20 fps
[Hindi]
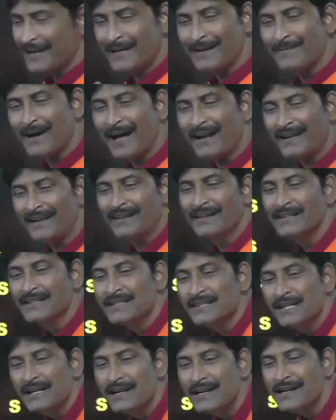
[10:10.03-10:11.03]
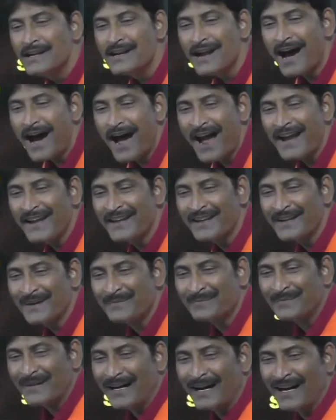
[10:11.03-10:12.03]
की बारी नाइन
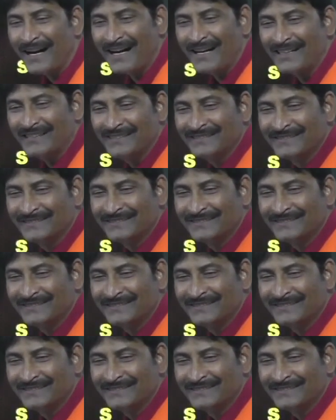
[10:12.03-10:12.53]
नंबर